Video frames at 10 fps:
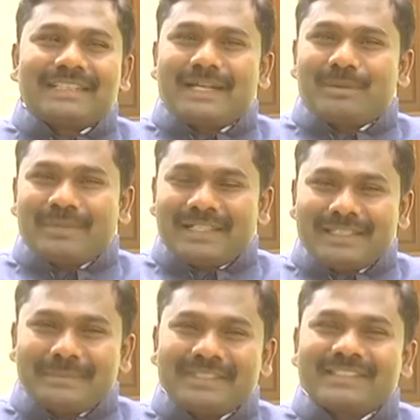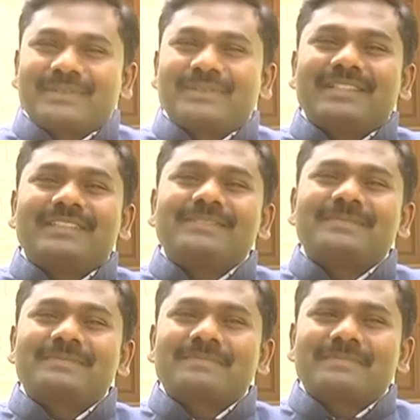నా బాల్యం అంతా కూడా
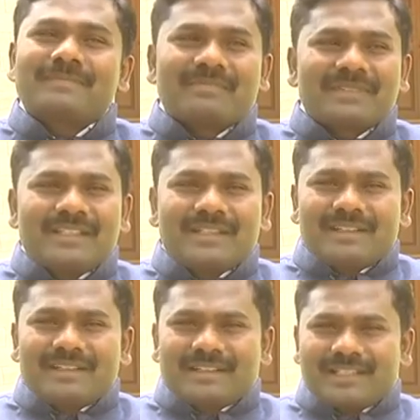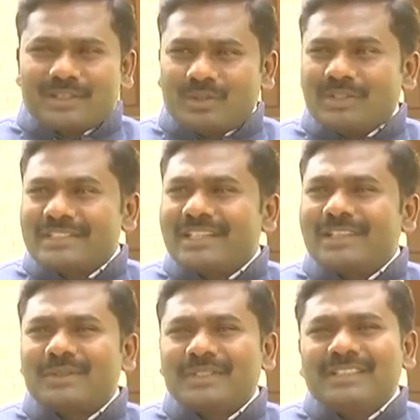కర్నూలు
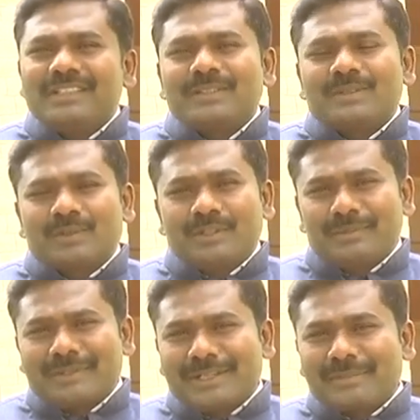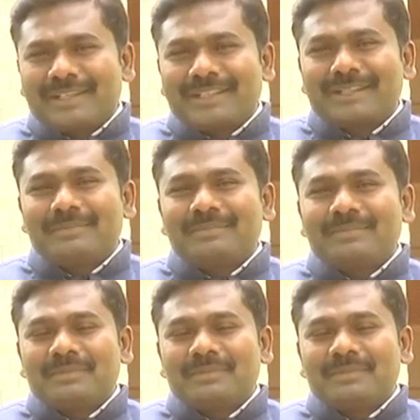జిల్లాలోని కొలిమిగుండ్ల మండలం